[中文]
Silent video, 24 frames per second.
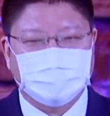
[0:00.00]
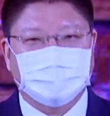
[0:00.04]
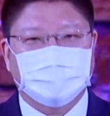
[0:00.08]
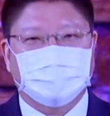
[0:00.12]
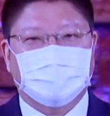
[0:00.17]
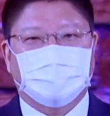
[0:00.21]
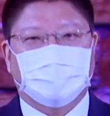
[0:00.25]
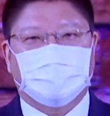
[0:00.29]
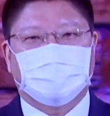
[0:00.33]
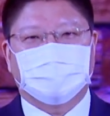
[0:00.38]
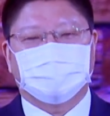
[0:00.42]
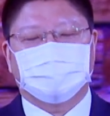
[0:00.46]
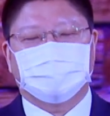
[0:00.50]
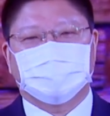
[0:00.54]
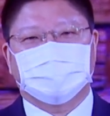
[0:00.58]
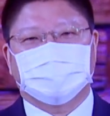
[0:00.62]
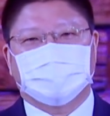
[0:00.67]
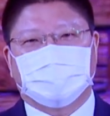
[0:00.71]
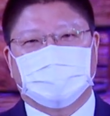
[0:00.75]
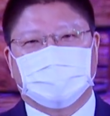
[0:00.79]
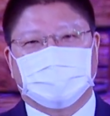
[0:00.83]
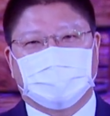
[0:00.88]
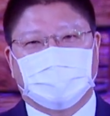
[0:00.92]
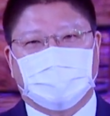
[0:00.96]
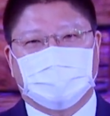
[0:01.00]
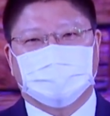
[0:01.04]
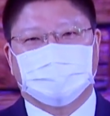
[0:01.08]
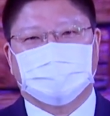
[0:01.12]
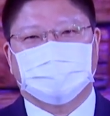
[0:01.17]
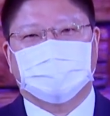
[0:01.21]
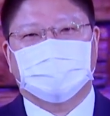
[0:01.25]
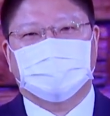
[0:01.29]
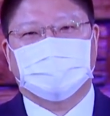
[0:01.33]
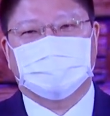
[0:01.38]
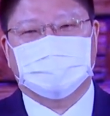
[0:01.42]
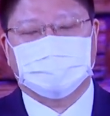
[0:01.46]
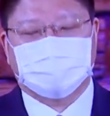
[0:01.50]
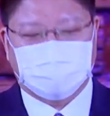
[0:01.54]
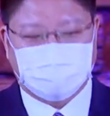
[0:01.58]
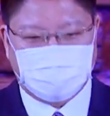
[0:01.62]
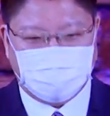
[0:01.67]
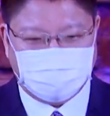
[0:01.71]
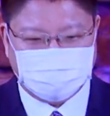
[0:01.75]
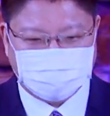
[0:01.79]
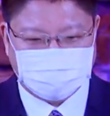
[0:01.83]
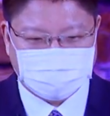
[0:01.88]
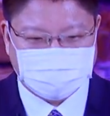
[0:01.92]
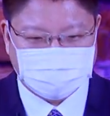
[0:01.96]
好，非常感谢陈
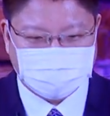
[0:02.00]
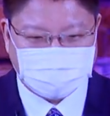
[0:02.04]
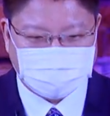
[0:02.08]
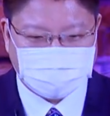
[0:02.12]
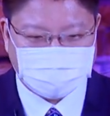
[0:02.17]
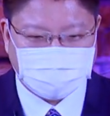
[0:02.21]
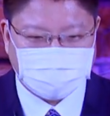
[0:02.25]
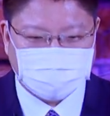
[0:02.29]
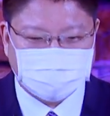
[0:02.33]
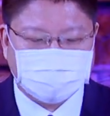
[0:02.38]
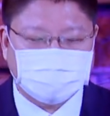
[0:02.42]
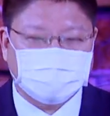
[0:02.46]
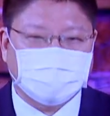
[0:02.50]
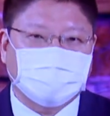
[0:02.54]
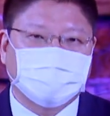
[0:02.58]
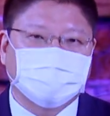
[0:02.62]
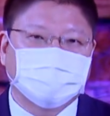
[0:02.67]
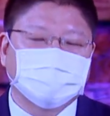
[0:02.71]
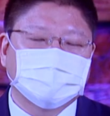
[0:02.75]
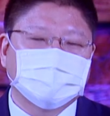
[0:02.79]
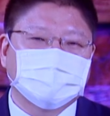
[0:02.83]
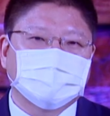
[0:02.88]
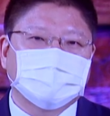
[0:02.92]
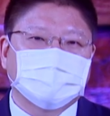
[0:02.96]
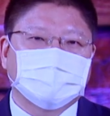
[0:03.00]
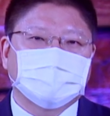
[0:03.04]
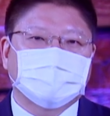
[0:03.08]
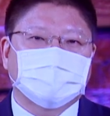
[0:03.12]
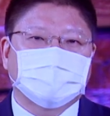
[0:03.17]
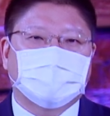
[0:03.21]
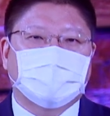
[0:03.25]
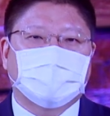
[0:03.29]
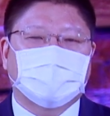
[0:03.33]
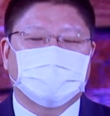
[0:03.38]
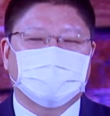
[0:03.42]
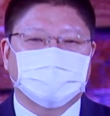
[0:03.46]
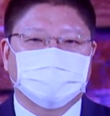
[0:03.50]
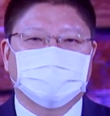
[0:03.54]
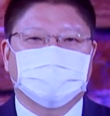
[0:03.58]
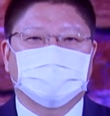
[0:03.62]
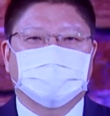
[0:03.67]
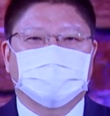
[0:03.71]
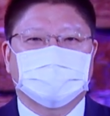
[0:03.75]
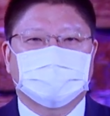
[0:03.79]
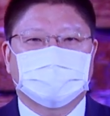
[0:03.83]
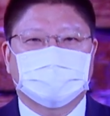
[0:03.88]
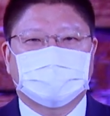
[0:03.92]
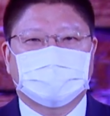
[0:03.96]
老师的介绍。那后
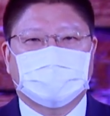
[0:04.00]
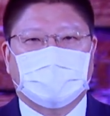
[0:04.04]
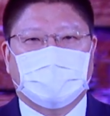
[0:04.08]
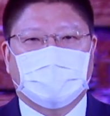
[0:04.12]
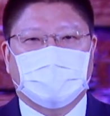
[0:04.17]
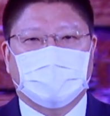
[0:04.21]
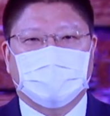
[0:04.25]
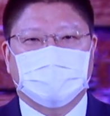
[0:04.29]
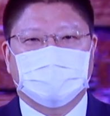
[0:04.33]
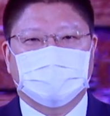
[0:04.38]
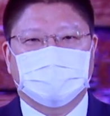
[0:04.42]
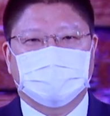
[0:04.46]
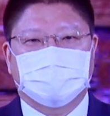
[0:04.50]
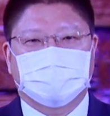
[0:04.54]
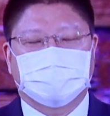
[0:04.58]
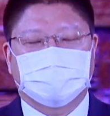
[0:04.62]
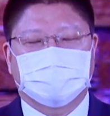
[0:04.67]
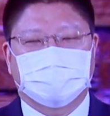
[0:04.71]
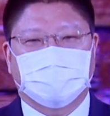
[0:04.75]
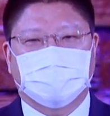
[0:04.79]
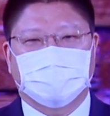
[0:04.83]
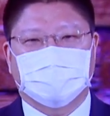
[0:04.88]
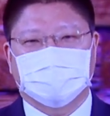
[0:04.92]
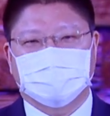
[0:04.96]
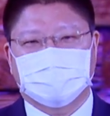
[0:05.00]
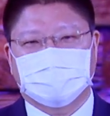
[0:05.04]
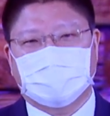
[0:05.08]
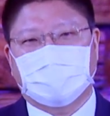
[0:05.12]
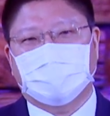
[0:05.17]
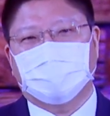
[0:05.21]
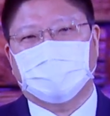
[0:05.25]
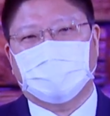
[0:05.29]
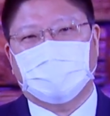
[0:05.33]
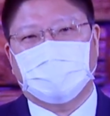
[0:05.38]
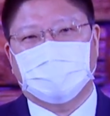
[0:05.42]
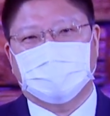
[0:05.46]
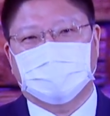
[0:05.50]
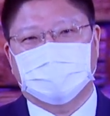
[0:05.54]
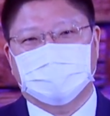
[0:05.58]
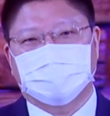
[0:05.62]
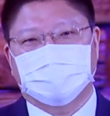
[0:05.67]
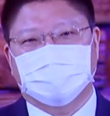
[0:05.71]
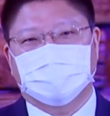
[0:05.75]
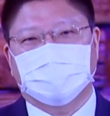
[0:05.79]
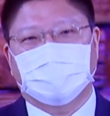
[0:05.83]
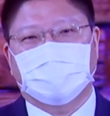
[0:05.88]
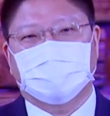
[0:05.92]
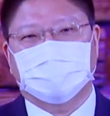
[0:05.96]
雪是在啊三代的
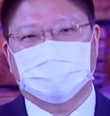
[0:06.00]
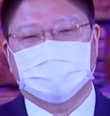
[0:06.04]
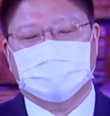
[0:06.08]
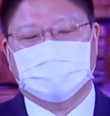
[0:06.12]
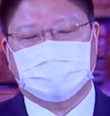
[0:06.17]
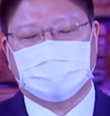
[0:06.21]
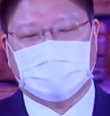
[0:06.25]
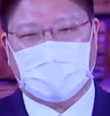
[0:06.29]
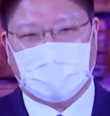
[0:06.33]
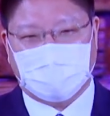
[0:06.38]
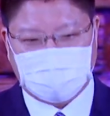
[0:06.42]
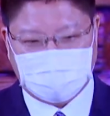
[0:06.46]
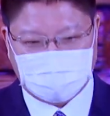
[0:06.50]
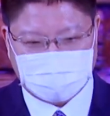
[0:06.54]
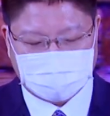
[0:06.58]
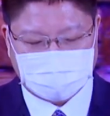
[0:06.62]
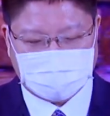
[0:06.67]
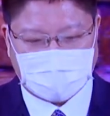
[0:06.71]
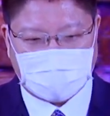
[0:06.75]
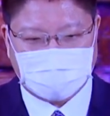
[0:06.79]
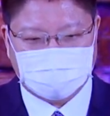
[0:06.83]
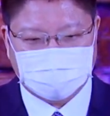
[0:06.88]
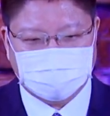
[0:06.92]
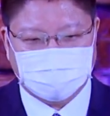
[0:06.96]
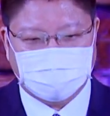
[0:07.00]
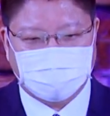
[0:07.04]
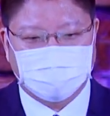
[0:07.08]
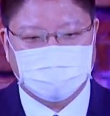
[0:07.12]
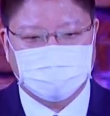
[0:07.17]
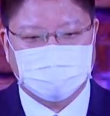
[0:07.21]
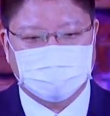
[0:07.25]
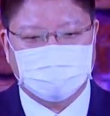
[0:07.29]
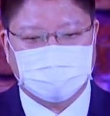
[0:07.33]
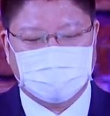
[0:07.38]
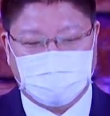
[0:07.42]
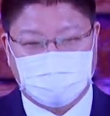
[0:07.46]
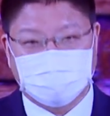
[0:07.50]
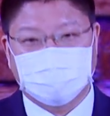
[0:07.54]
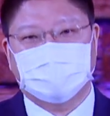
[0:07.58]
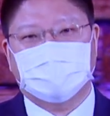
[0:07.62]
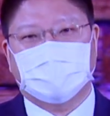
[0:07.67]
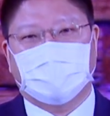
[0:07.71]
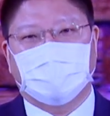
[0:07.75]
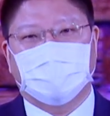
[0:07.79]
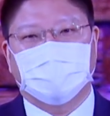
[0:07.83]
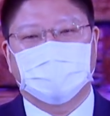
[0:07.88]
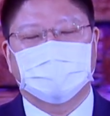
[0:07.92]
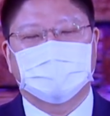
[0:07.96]
修道家庭当中成
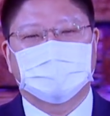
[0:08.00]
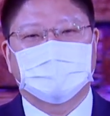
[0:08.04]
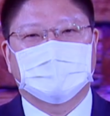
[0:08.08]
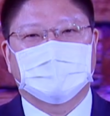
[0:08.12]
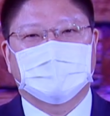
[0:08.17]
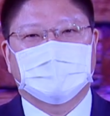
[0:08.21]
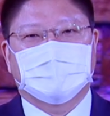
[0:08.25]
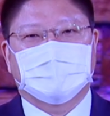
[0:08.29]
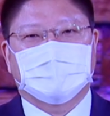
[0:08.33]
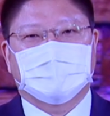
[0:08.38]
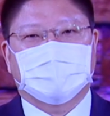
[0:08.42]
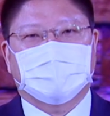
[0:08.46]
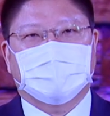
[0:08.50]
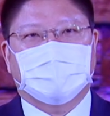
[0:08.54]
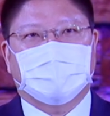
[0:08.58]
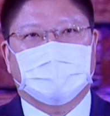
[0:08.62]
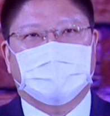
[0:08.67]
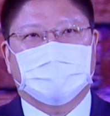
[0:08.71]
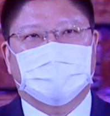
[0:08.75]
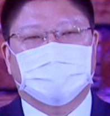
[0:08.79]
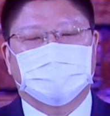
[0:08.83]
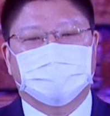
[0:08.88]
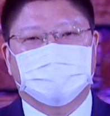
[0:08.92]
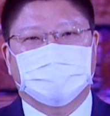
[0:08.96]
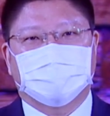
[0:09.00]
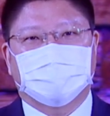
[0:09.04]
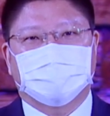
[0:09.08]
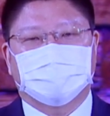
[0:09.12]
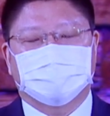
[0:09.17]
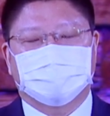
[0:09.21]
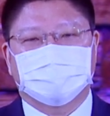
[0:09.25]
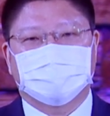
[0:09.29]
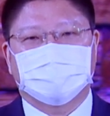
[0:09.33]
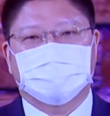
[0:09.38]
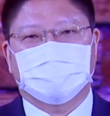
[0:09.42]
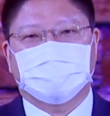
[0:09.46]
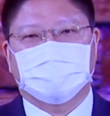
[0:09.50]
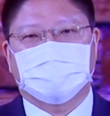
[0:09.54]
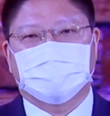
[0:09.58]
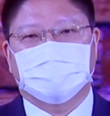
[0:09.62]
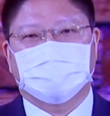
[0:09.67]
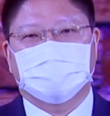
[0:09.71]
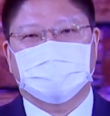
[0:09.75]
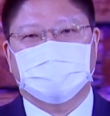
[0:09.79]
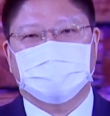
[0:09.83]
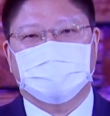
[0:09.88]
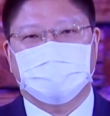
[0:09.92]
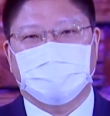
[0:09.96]
长。那后雪的父
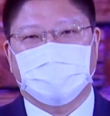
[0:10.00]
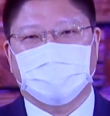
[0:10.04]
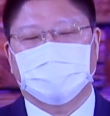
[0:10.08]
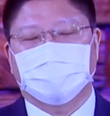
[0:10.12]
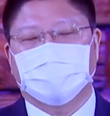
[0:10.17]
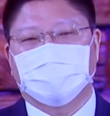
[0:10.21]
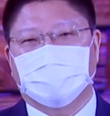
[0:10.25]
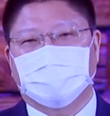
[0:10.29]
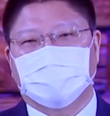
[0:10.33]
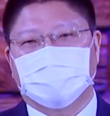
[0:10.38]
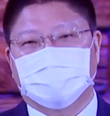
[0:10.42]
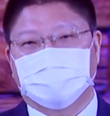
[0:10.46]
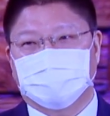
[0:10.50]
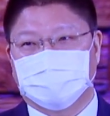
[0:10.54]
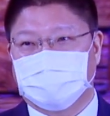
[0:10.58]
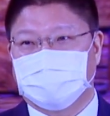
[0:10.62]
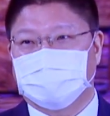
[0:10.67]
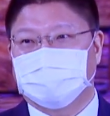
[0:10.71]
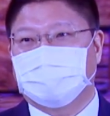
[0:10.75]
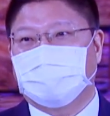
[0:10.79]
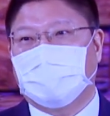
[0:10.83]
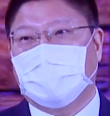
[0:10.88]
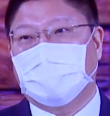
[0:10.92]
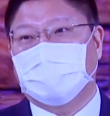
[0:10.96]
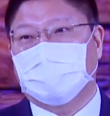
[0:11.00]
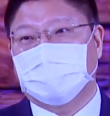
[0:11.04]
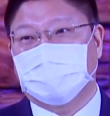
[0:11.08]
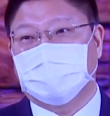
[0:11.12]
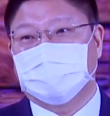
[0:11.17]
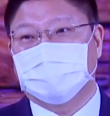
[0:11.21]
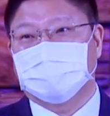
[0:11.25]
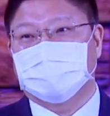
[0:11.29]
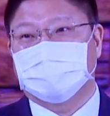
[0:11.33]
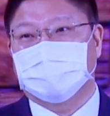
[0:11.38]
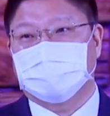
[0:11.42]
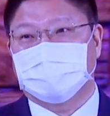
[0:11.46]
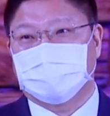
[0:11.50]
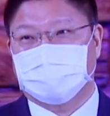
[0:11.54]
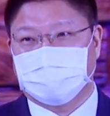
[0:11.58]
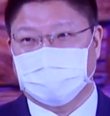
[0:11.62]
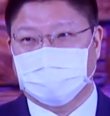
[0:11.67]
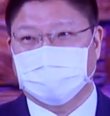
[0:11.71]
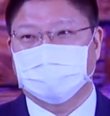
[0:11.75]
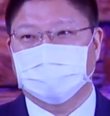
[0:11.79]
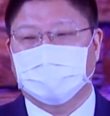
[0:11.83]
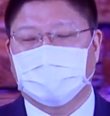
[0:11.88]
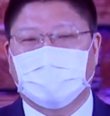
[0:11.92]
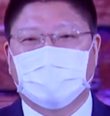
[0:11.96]
亲，民国五十八年
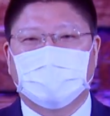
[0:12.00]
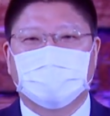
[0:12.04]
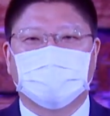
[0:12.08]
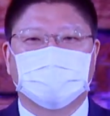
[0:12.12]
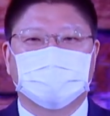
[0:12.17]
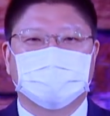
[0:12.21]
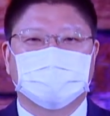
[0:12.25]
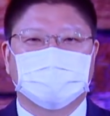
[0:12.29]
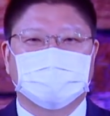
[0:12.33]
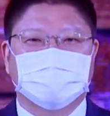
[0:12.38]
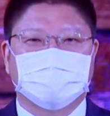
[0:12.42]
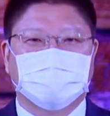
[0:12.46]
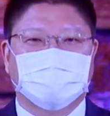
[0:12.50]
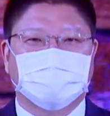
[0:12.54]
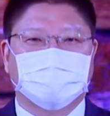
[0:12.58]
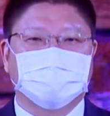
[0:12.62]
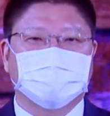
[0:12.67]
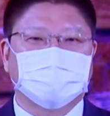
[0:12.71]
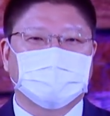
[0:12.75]
求道，好，